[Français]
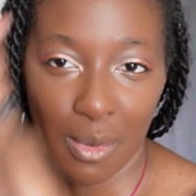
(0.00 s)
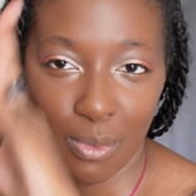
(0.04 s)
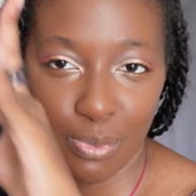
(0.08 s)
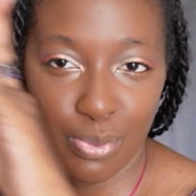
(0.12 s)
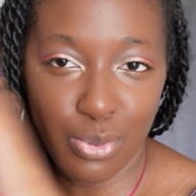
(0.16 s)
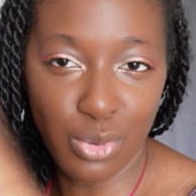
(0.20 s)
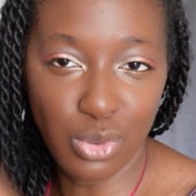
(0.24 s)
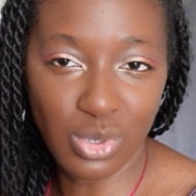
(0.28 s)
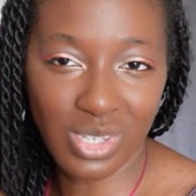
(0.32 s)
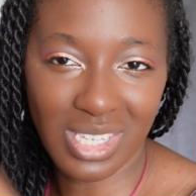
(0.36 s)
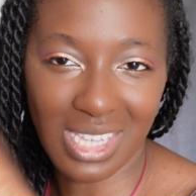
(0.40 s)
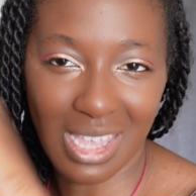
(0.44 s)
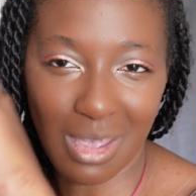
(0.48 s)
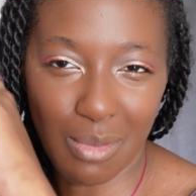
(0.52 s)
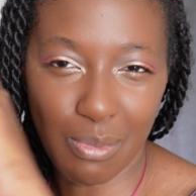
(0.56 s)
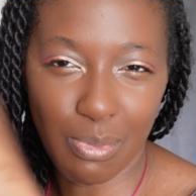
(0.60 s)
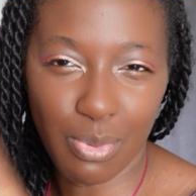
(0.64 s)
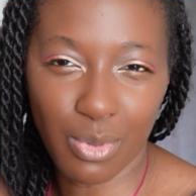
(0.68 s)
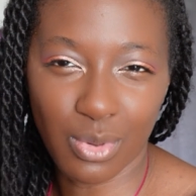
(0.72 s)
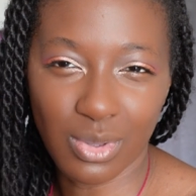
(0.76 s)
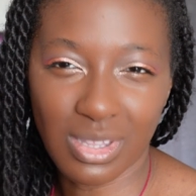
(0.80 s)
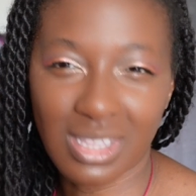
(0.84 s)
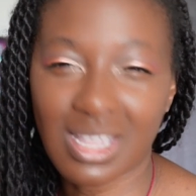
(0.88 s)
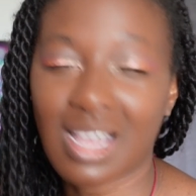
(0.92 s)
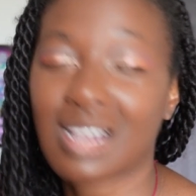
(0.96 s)
plus
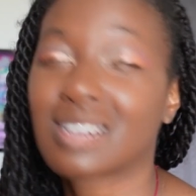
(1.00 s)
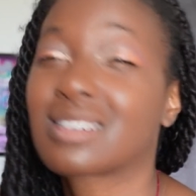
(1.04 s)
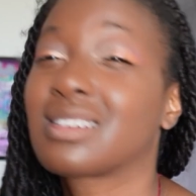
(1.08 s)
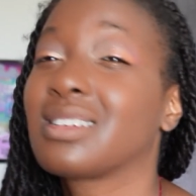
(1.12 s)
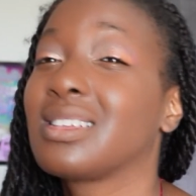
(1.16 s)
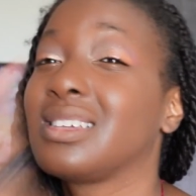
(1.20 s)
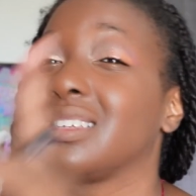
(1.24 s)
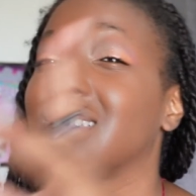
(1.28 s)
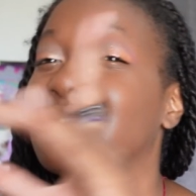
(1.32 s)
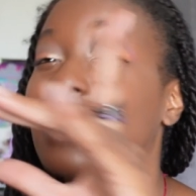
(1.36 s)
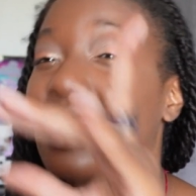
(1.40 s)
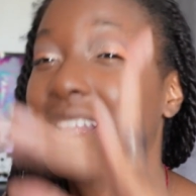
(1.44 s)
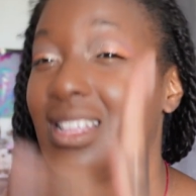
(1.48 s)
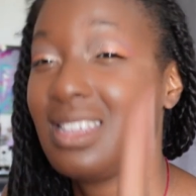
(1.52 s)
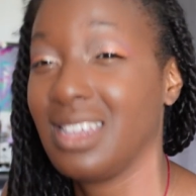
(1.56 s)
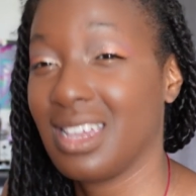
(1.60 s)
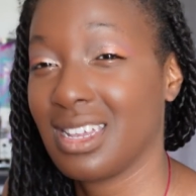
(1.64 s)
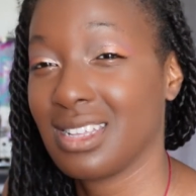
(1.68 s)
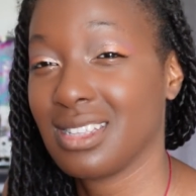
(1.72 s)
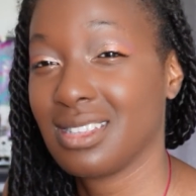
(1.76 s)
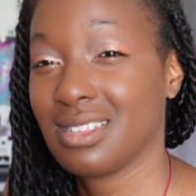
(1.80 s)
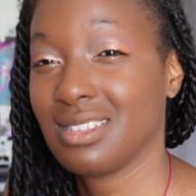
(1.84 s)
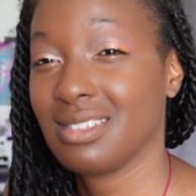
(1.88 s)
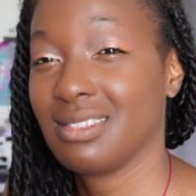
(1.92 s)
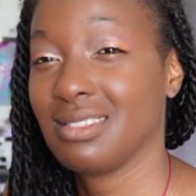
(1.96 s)
important que les
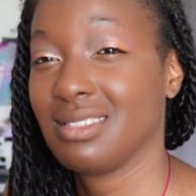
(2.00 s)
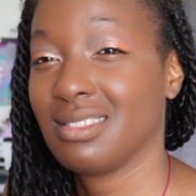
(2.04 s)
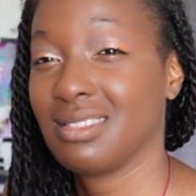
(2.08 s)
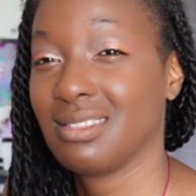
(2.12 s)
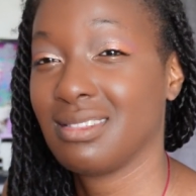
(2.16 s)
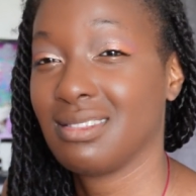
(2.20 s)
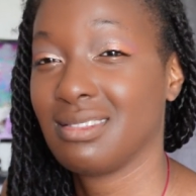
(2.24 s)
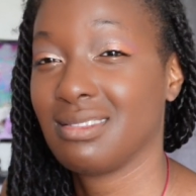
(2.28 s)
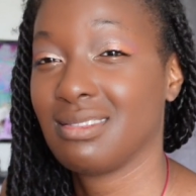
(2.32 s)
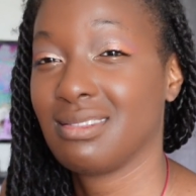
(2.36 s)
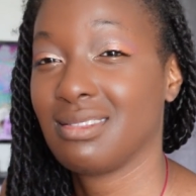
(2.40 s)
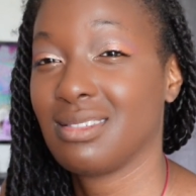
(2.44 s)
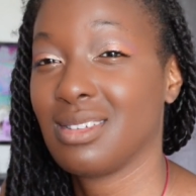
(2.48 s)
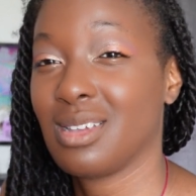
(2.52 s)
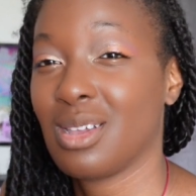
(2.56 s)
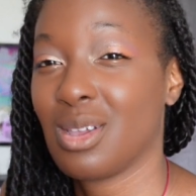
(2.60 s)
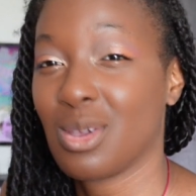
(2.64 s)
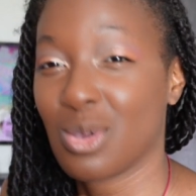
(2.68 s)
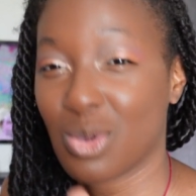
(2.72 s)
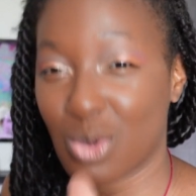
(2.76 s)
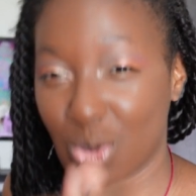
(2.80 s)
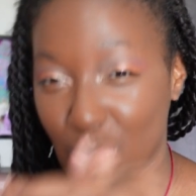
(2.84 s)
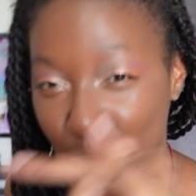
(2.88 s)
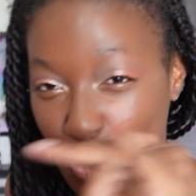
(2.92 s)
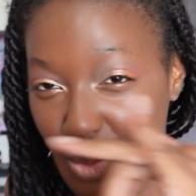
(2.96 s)
aliens
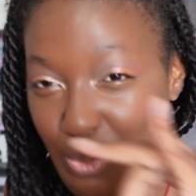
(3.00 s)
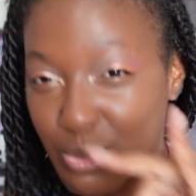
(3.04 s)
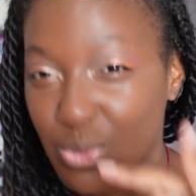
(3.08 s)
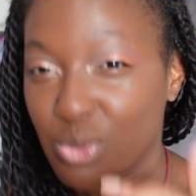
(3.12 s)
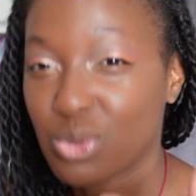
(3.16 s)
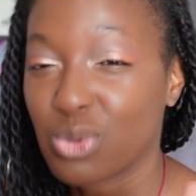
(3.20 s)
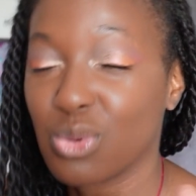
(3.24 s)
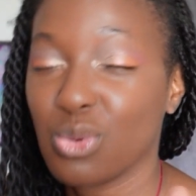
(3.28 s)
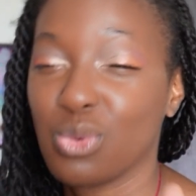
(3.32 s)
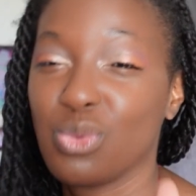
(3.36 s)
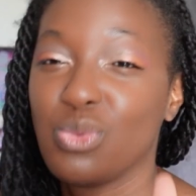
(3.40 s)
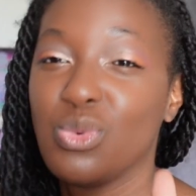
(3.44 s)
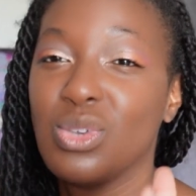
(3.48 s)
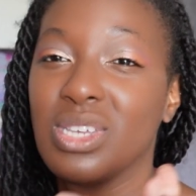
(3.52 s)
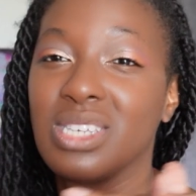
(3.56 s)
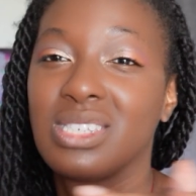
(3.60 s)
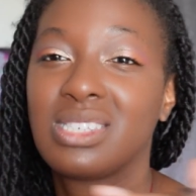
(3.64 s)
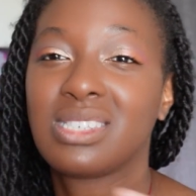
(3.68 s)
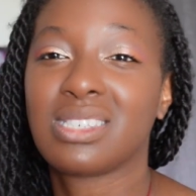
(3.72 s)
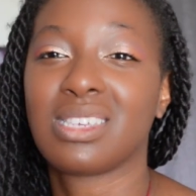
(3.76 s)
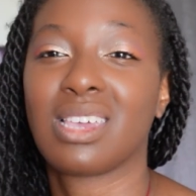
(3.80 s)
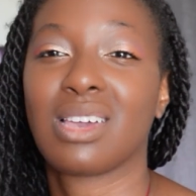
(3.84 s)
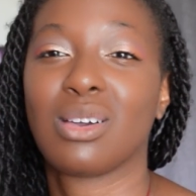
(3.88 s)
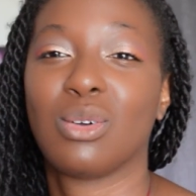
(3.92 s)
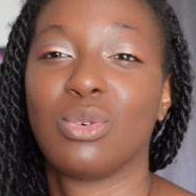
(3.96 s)
que nos potos
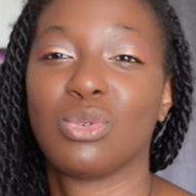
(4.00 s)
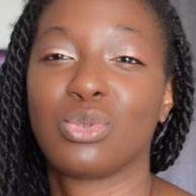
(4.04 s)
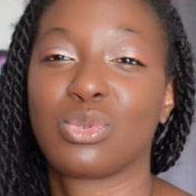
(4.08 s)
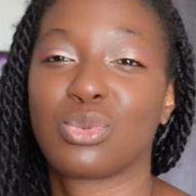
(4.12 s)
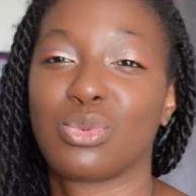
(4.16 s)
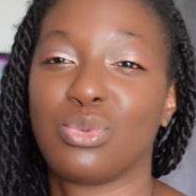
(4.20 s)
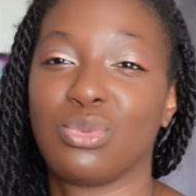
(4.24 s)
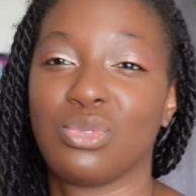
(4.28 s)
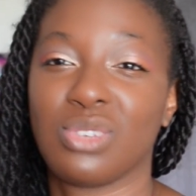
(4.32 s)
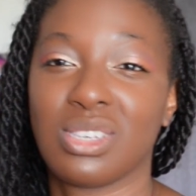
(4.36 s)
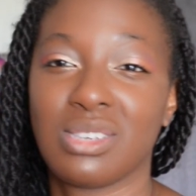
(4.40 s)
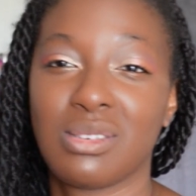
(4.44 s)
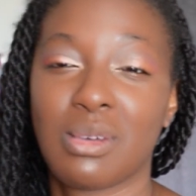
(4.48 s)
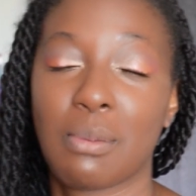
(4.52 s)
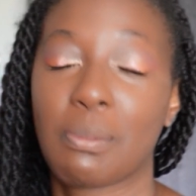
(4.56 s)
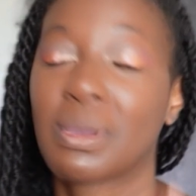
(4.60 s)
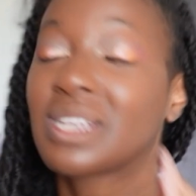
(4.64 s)
USiens ont trouvé.